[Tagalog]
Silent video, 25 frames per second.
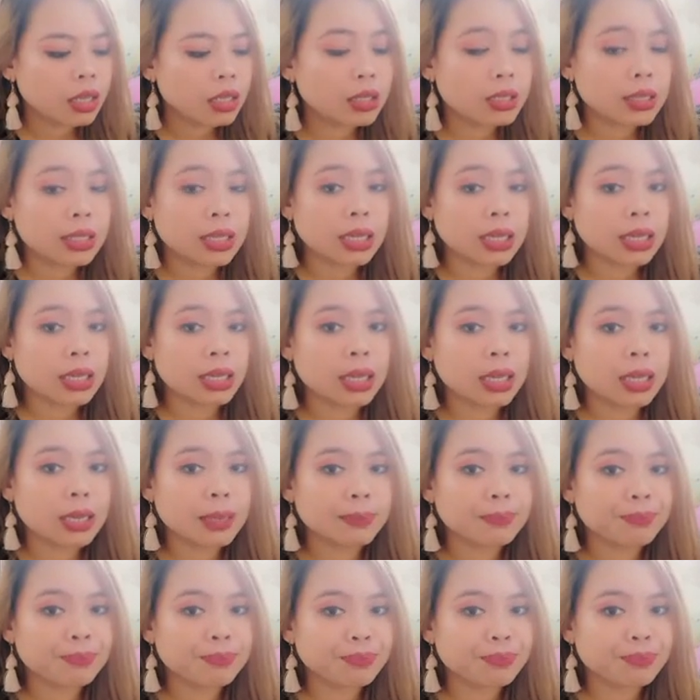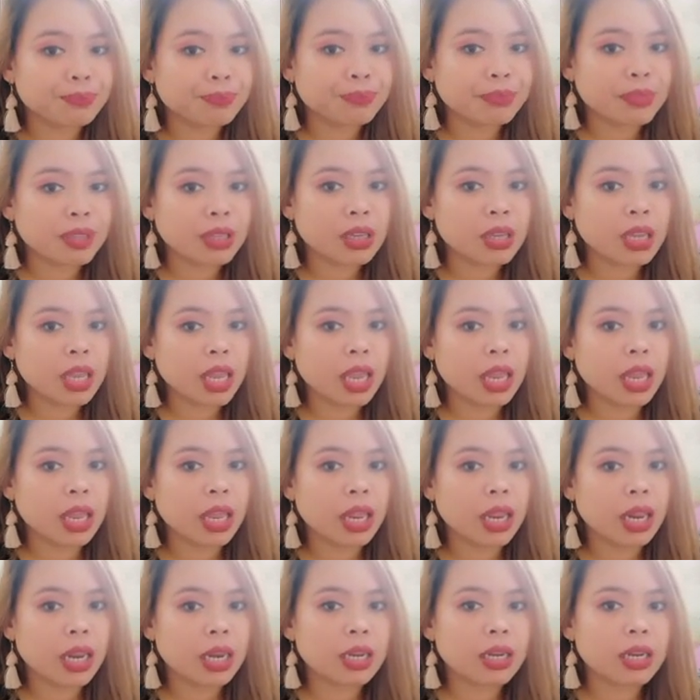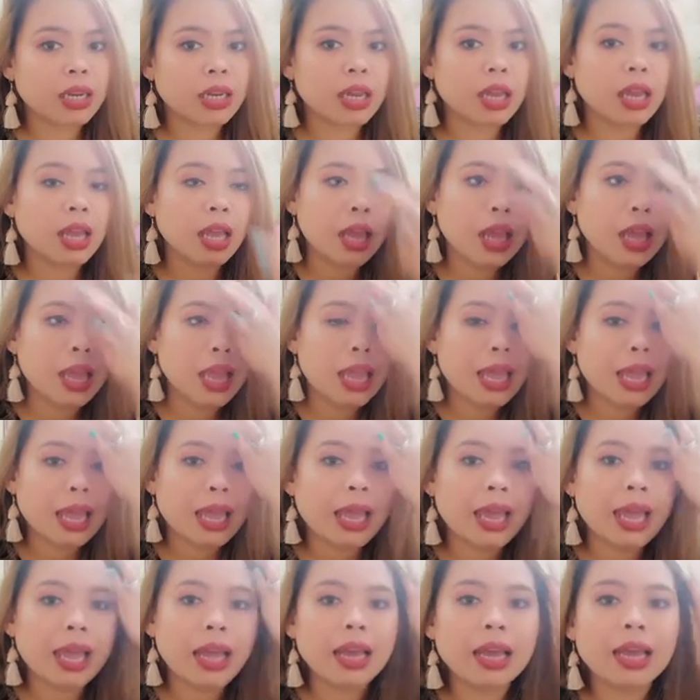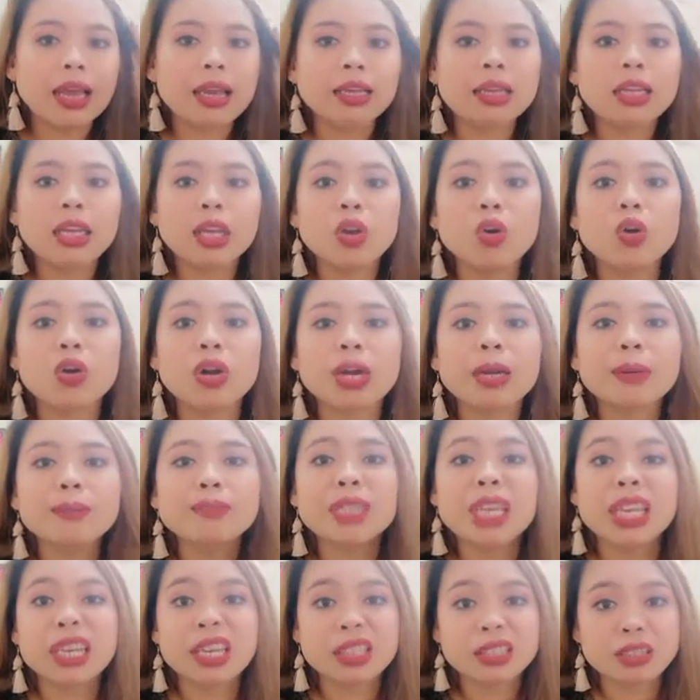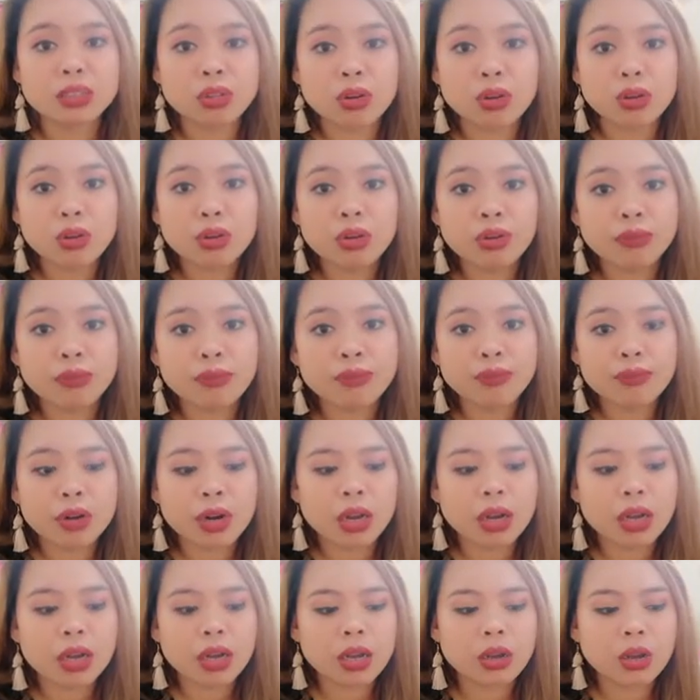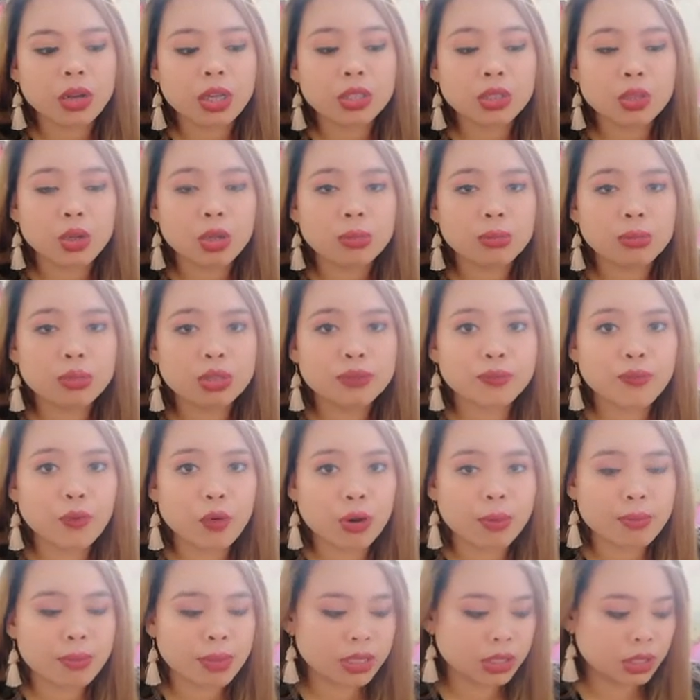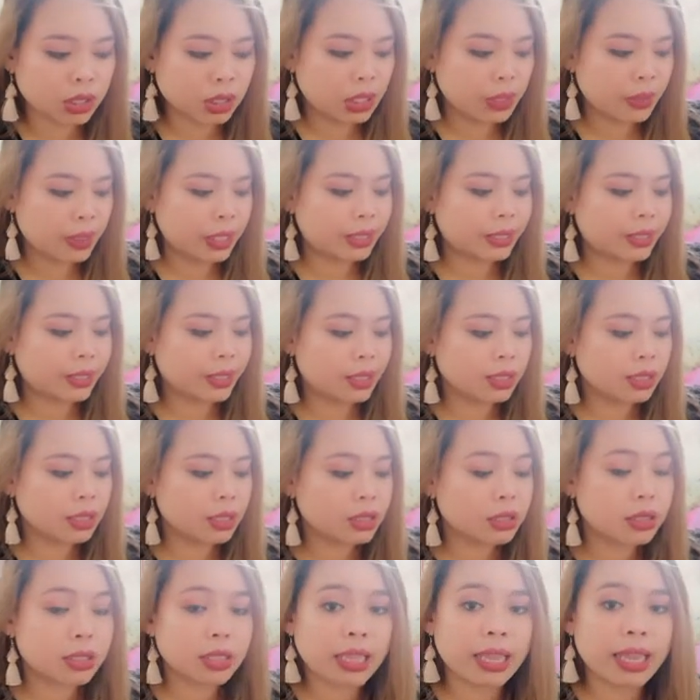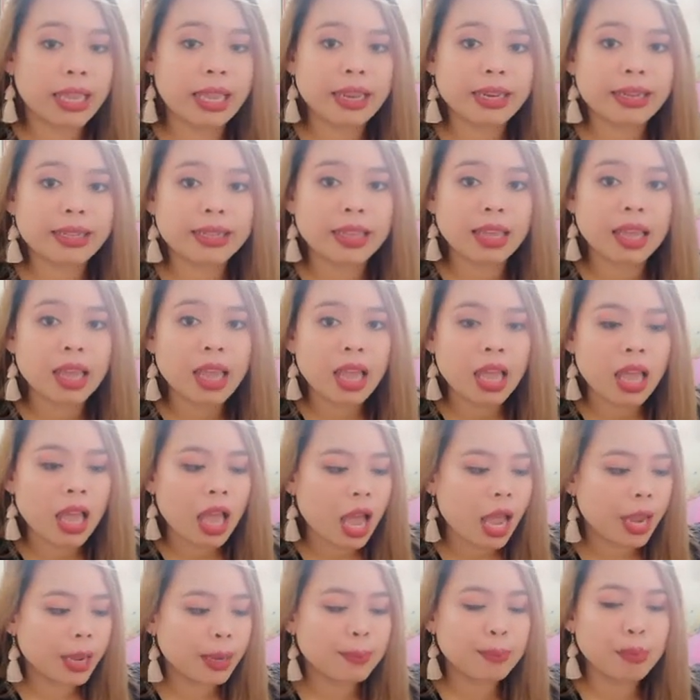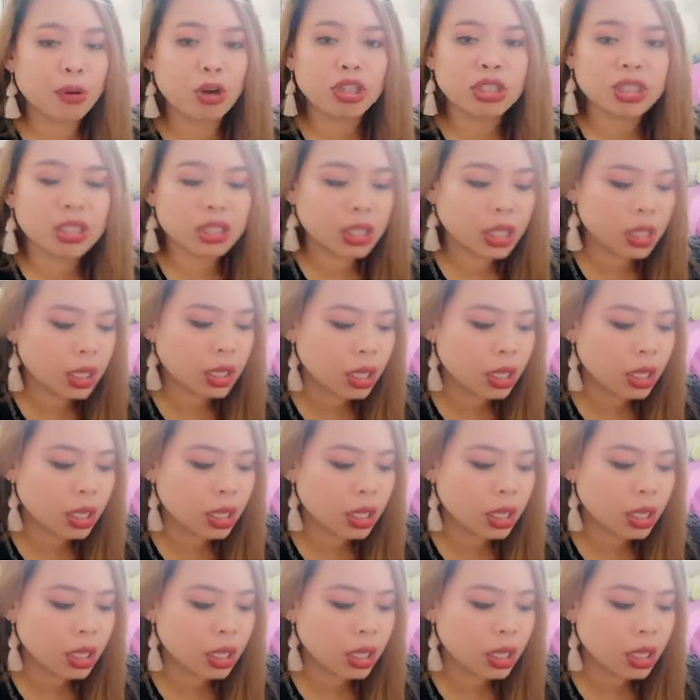sa and the low carb diet ko for it's almost 4 months already and I bought